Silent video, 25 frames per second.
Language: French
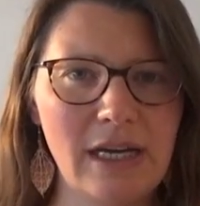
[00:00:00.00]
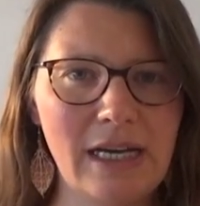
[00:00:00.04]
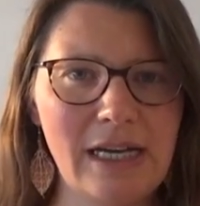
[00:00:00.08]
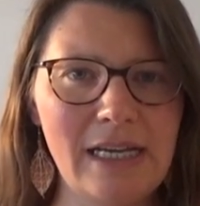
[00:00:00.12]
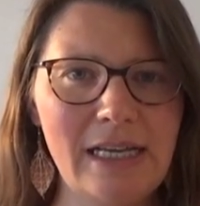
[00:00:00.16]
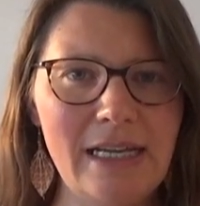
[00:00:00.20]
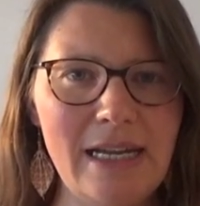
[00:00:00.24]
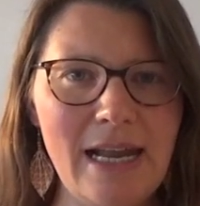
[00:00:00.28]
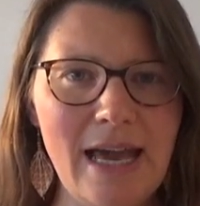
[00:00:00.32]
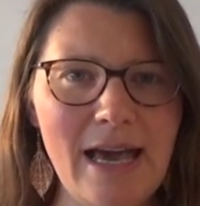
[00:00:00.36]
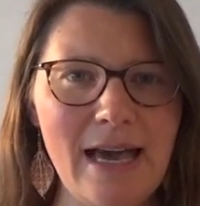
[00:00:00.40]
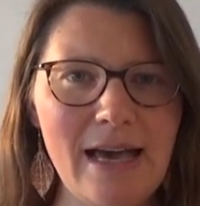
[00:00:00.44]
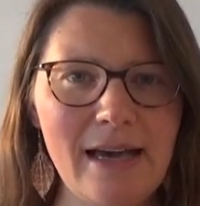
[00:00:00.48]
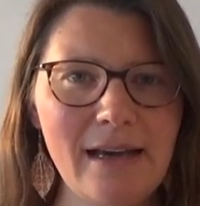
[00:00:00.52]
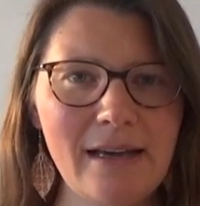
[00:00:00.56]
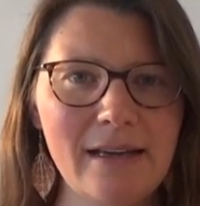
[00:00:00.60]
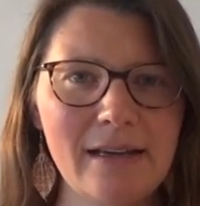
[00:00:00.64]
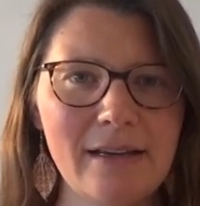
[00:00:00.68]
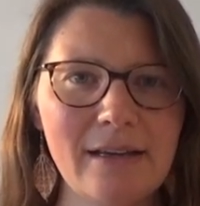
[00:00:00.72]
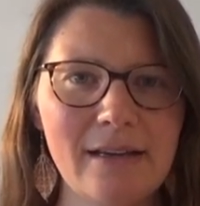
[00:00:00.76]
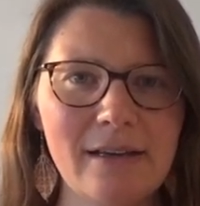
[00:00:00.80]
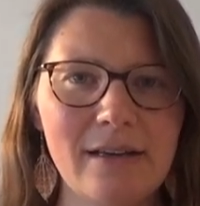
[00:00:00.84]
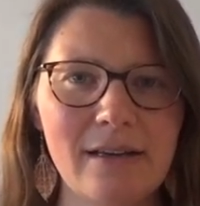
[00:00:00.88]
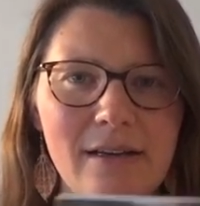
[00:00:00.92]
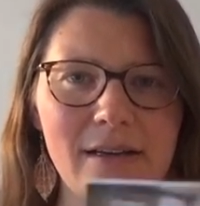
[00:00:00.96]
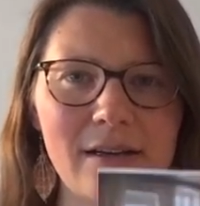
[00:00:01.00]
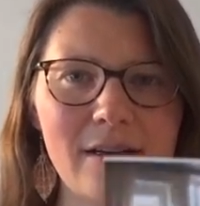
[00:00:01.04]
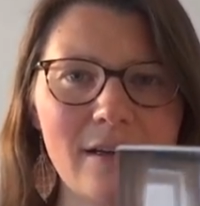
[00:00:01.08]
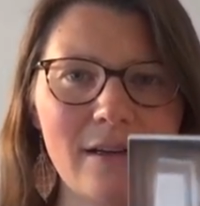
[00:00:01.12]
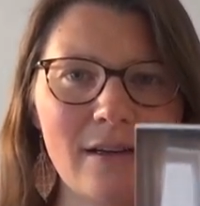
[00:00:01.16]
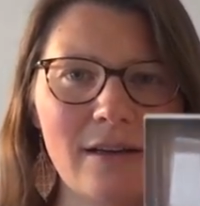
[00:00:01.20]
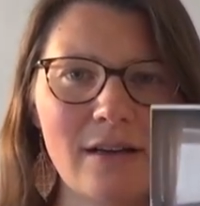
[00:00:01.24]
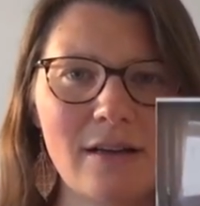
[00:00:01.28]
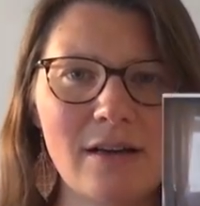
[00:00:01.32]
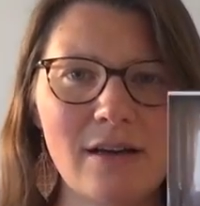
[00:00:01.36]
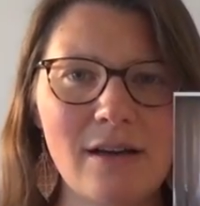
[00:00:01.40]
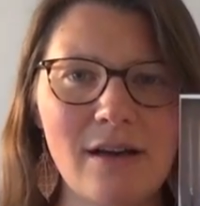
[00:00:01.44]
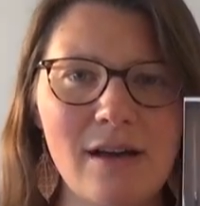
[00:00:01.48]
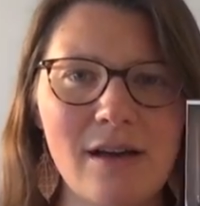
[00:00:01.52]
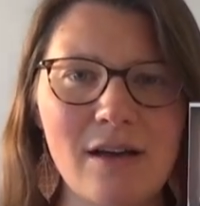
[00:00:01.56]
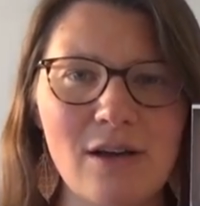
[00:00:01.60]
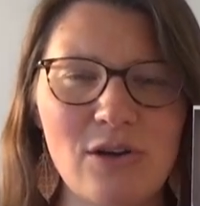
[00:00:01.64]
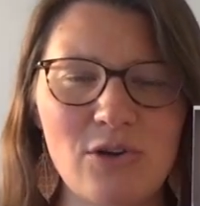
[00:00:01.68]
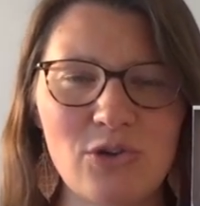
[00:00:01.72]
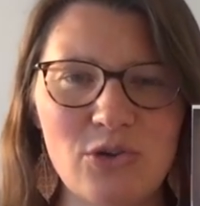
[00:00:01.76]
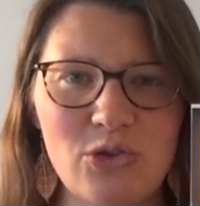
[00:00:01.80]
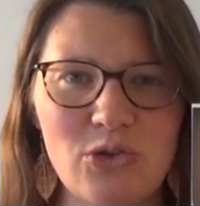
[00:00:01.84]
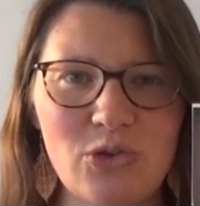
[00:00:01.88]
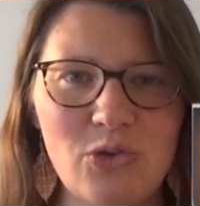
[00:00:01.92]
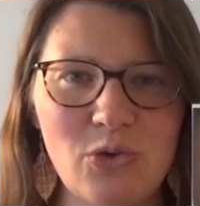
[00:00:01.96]
Clair,
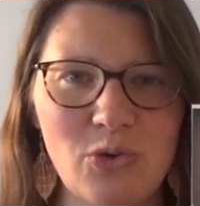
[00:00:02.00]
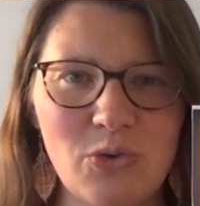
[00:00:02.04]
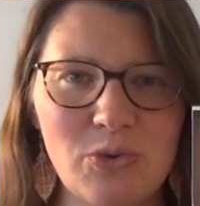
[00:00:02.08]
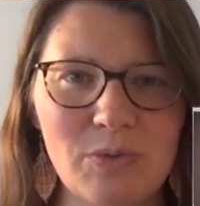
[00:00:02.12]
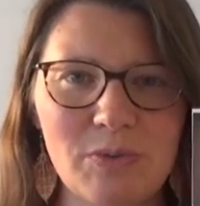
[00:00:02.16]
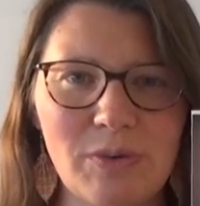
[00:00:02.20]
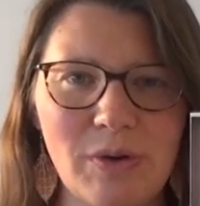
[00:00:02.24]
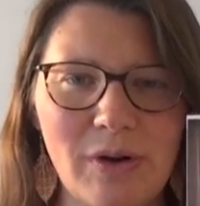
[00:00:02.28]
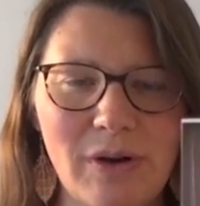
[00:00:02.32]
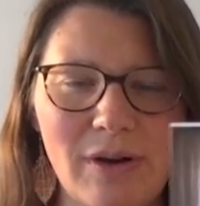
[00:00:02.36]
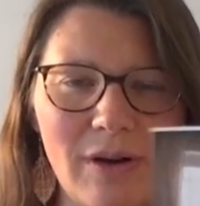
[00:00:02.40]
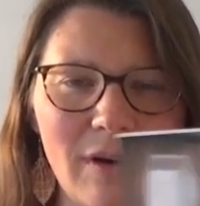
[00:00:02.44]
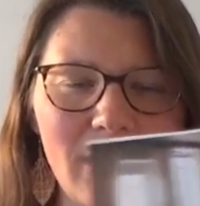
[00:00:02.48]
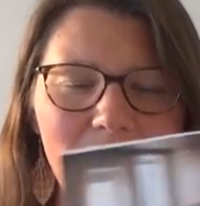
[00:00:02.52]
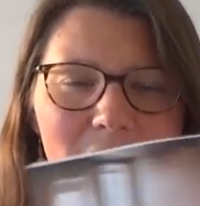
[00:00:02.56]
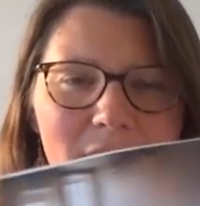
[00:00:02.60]
sombre.